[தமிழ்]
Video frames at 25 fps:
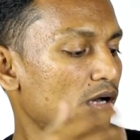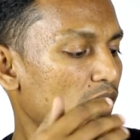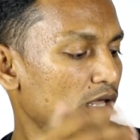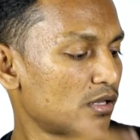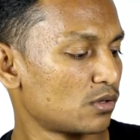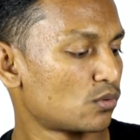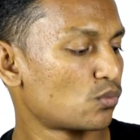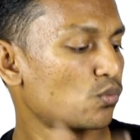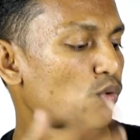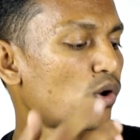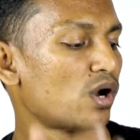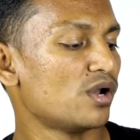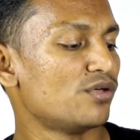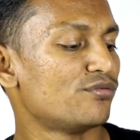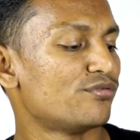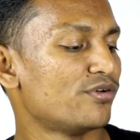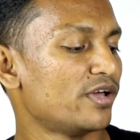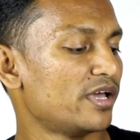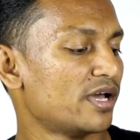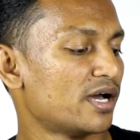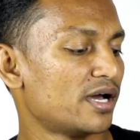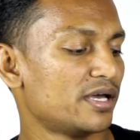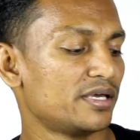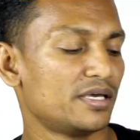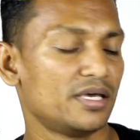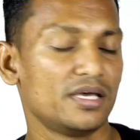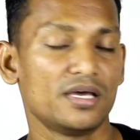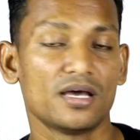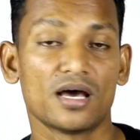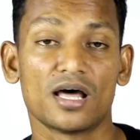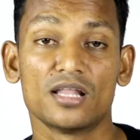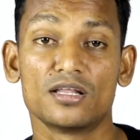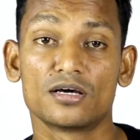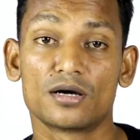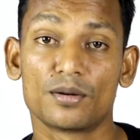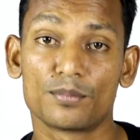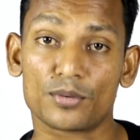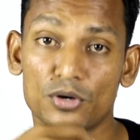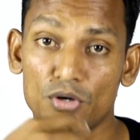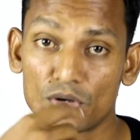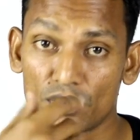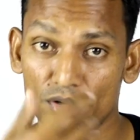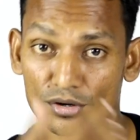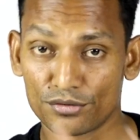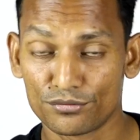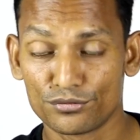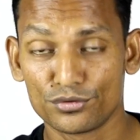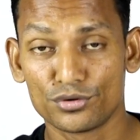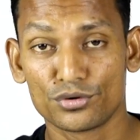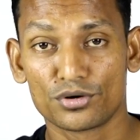அது குவாலிஃபை ஆகி அதுக்கப்புறம்
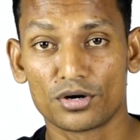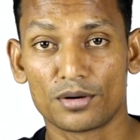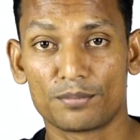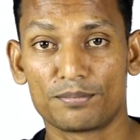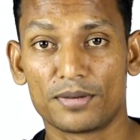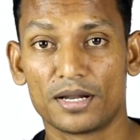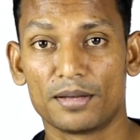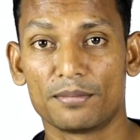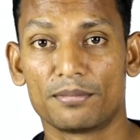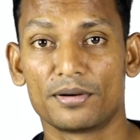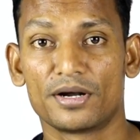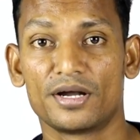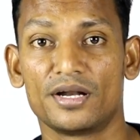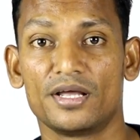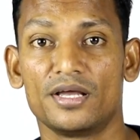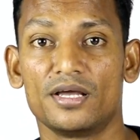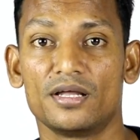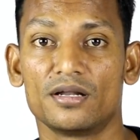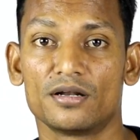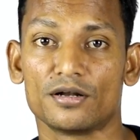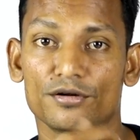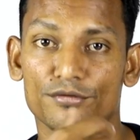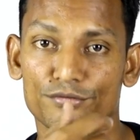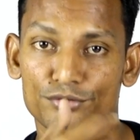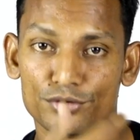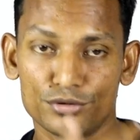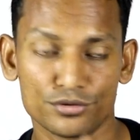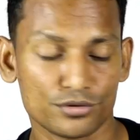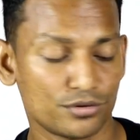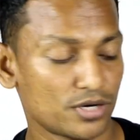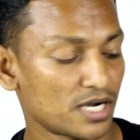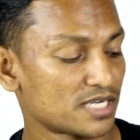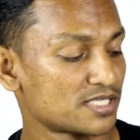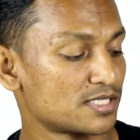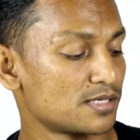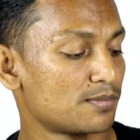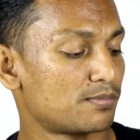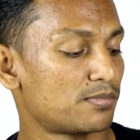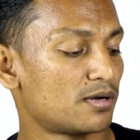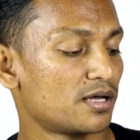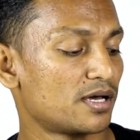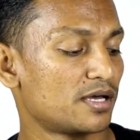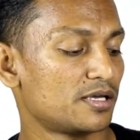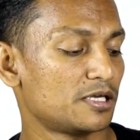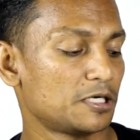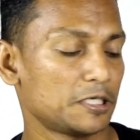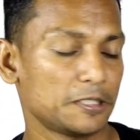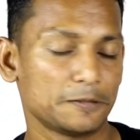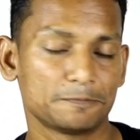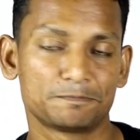ரிவ்யூக்கு அப்ளை பண்ணி ரிவ்யூ அக்செப்ட்
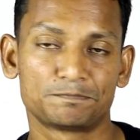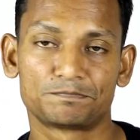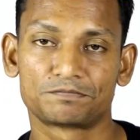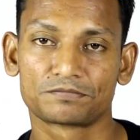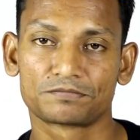ஆகி